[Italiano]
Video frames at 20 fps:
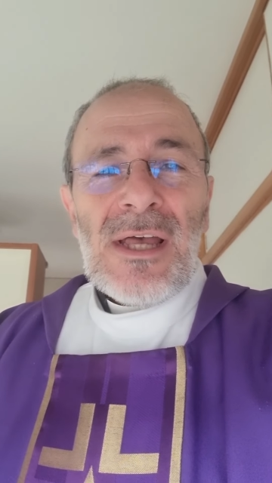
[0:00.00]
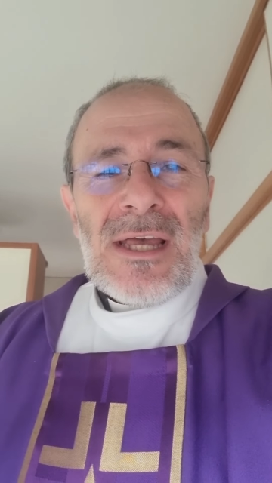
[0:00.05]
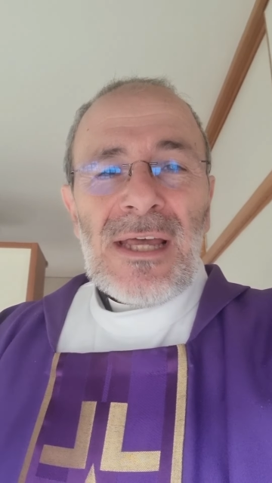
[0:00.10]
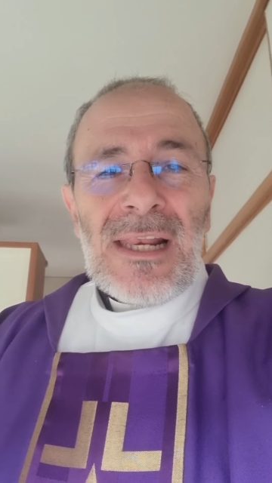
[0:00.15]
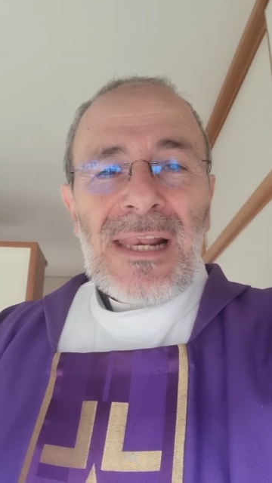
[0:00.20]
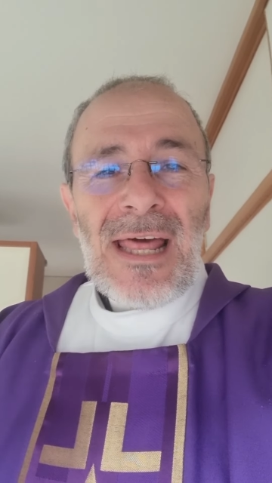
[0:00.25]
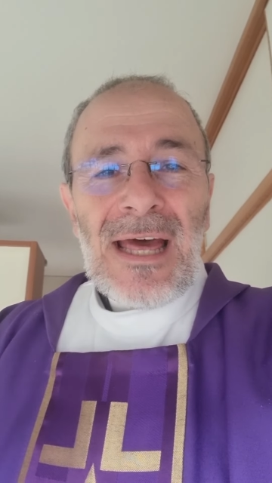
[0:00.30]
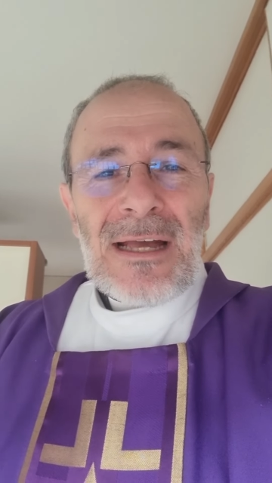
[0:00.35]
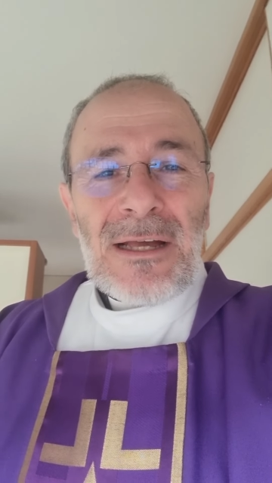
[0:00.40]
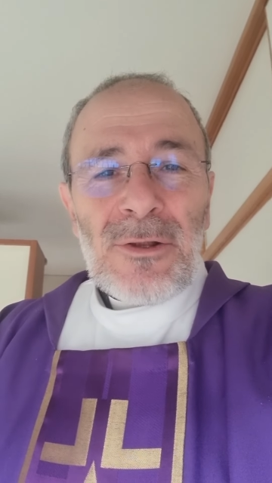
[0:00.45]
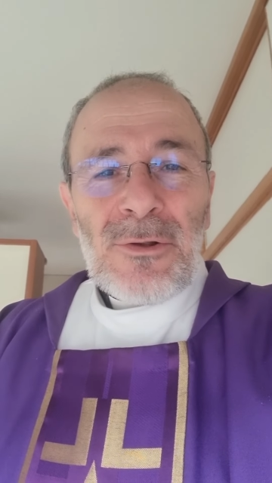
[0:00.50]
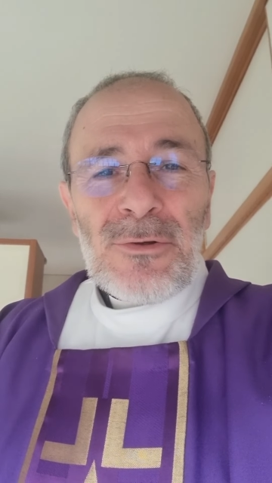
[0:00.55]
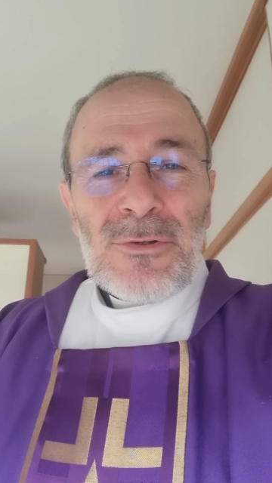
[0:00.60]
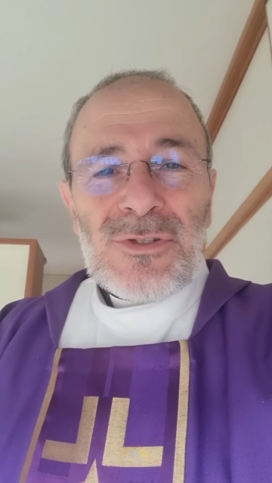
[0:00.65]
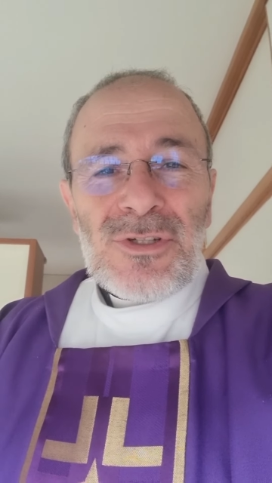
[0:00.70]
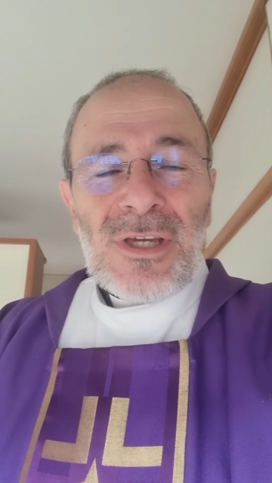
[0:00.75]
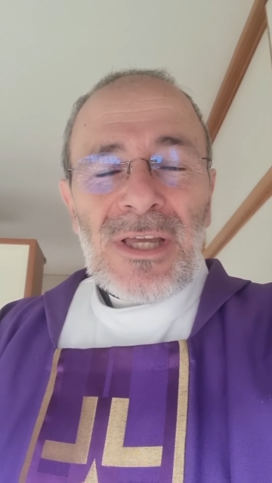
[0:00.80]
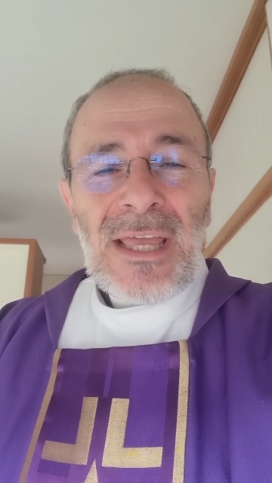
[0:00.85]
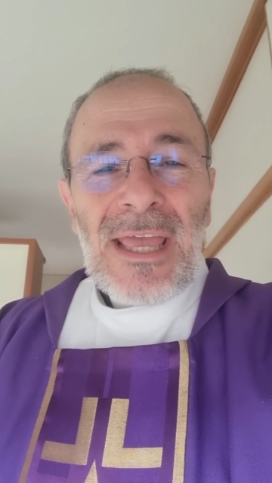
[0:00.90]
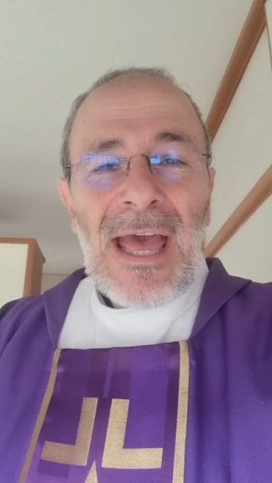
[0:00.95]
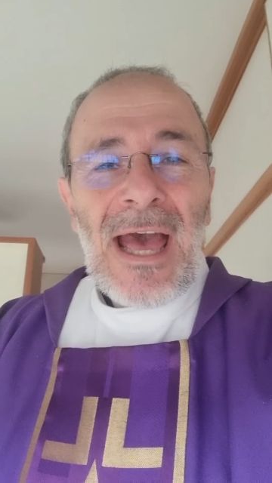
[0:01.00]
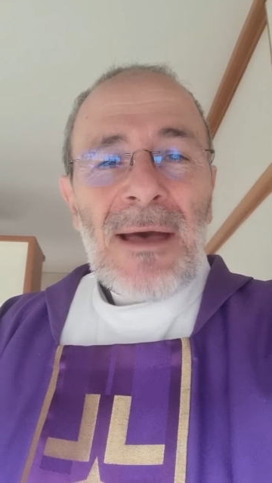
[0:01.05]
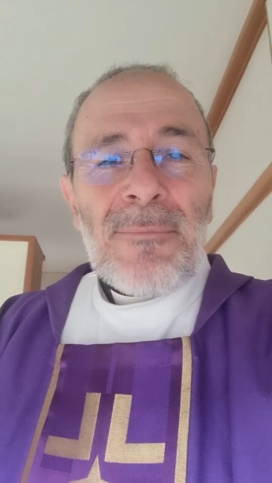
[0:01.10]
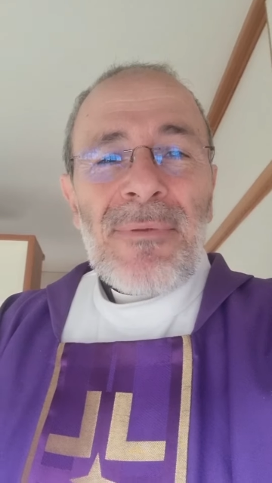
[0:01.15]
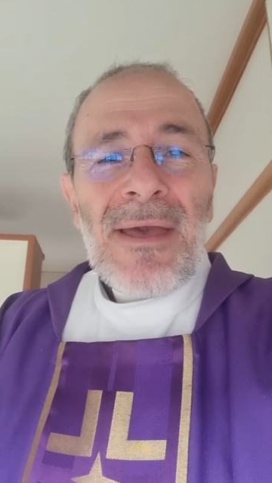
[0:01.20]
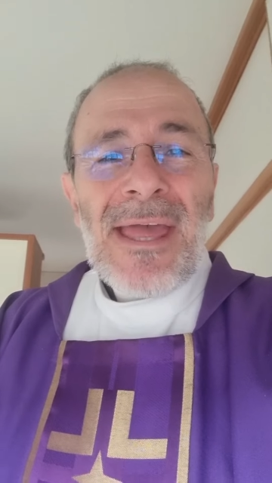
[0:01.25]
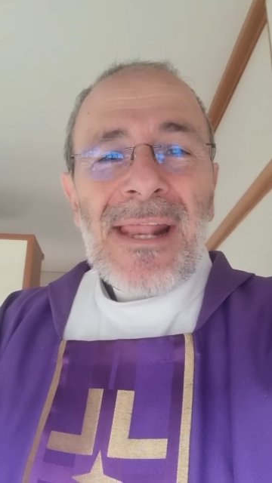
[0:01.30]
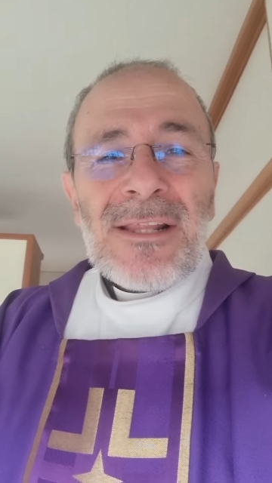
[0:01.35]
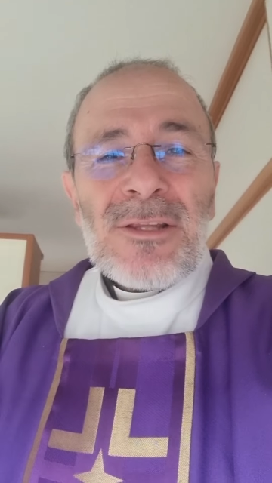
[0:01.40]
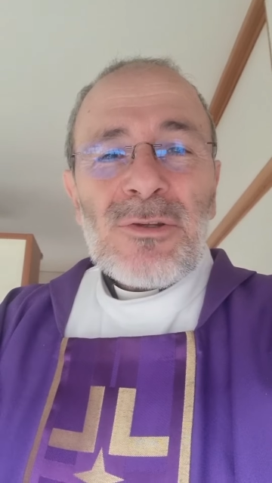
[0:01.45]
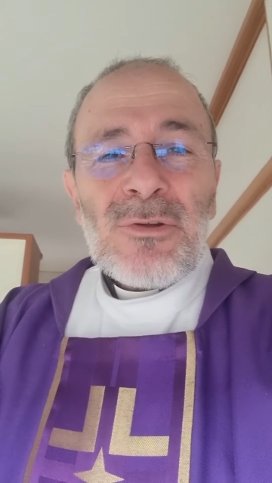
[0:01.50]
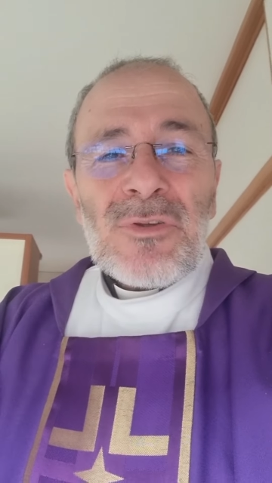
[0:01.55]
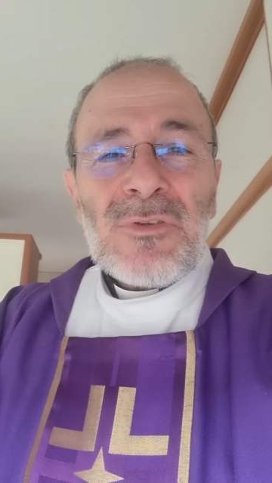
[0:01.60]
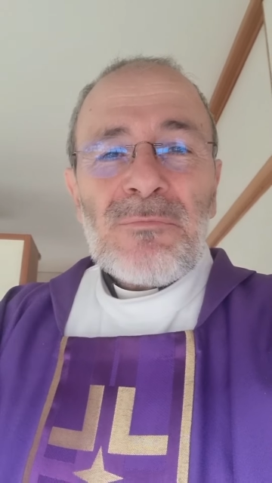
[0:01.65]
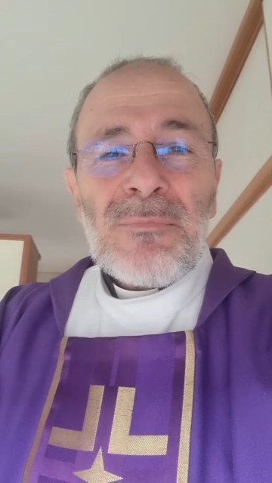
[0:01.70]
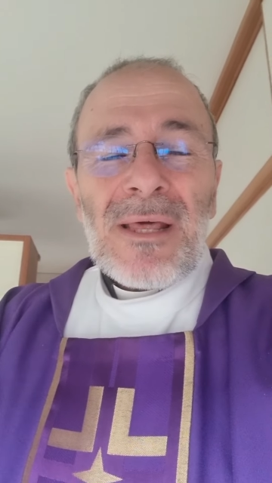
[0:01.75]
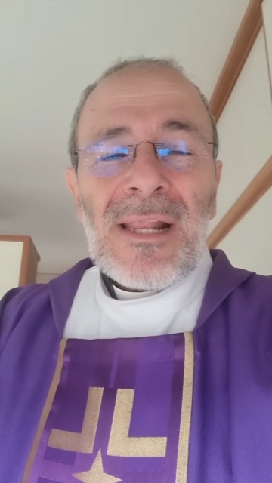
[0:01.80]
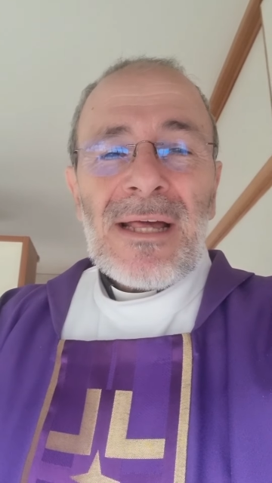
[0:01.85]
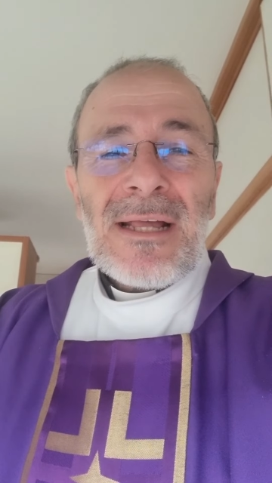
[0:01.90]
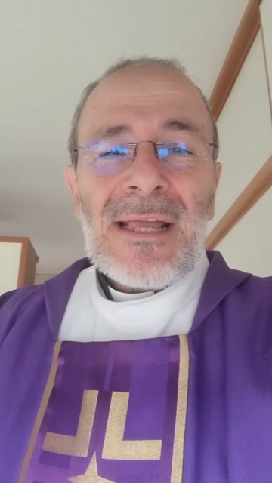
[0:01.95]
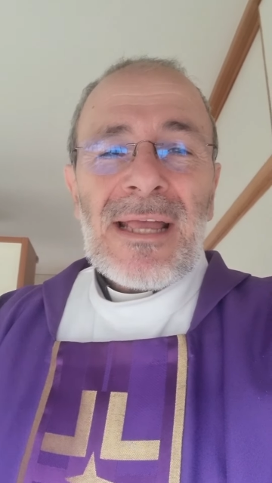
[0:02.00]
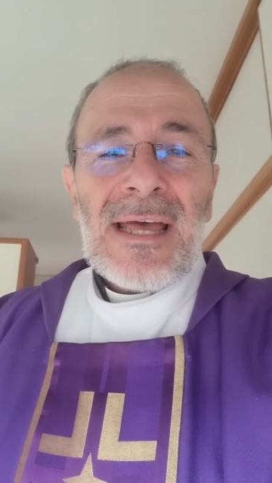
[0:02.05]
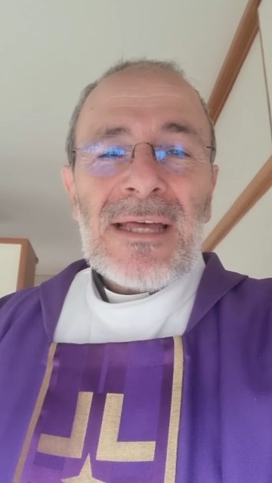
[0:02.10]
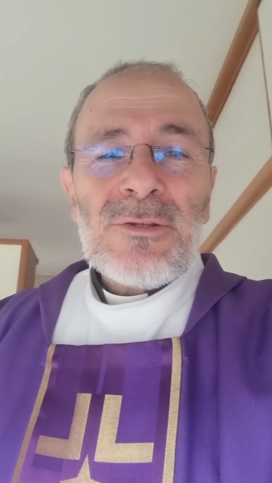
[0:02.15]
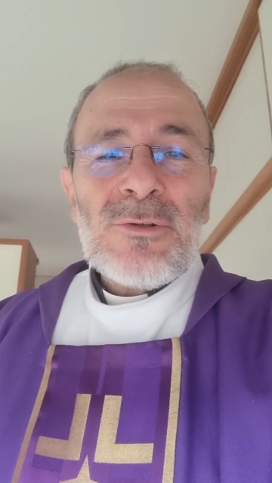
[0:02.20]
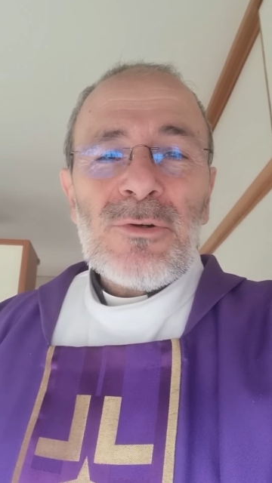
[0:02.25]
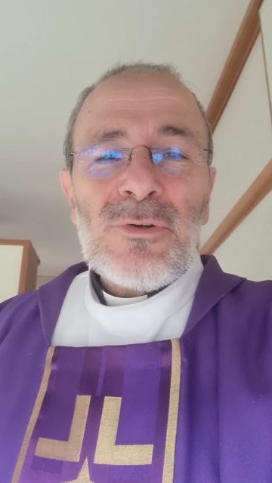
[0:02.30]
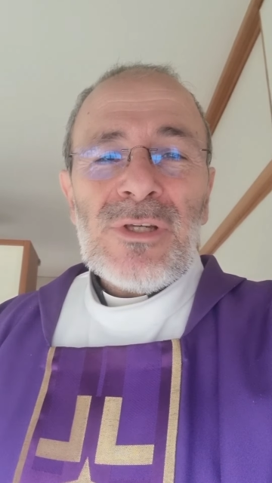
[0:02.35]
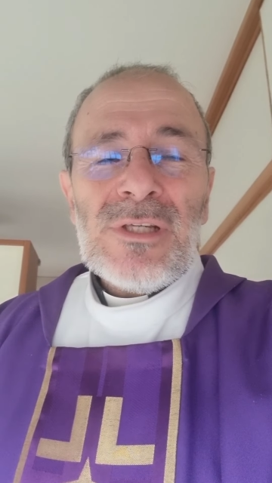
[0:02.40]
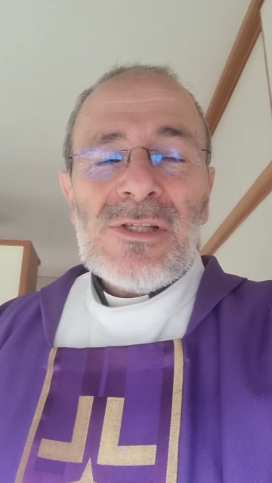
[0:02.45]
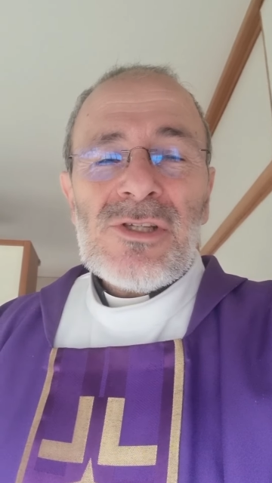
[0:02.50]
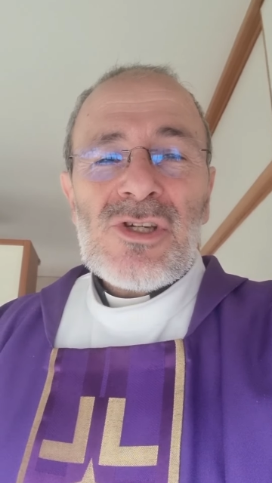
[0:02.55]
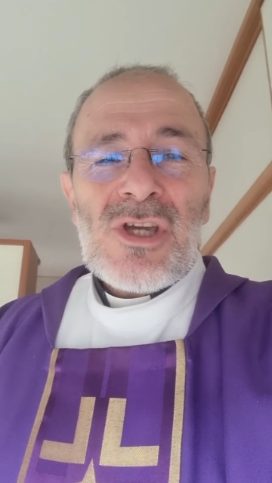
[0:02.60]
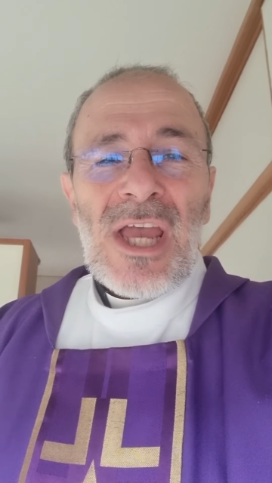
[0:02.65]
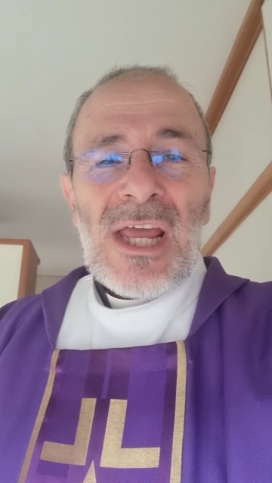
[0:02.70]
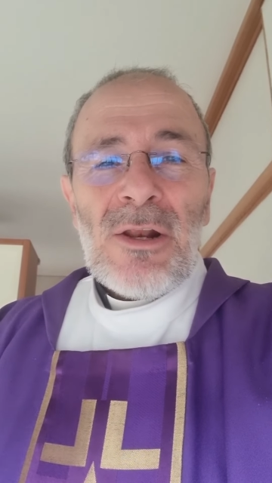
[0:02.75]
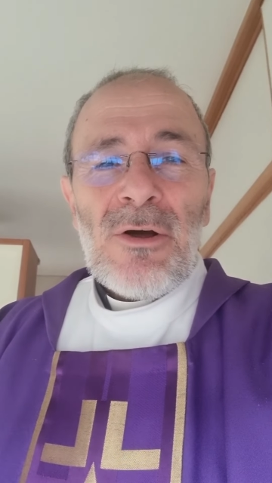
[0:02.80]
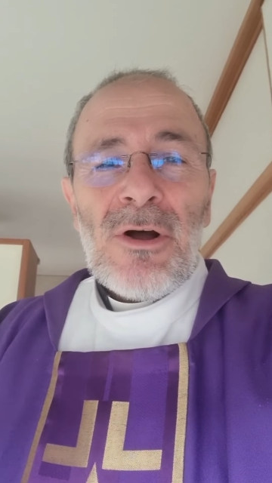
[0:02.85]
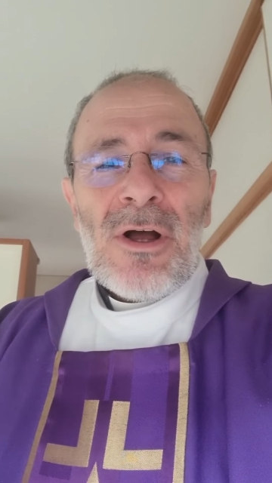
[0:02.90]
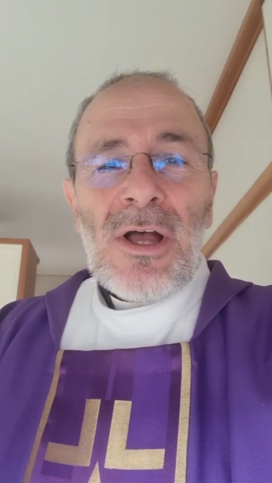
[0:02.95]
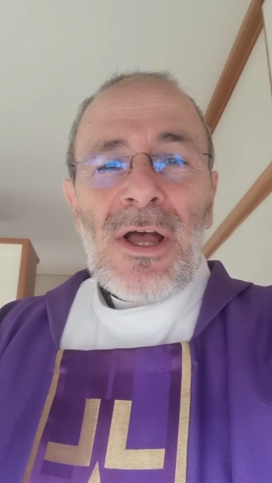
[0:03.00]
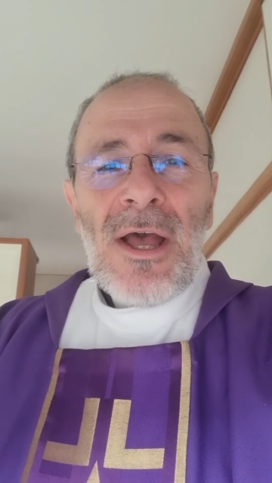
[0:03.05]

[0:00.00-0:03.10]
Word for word: la croce che ha aperto e spalancato il cielo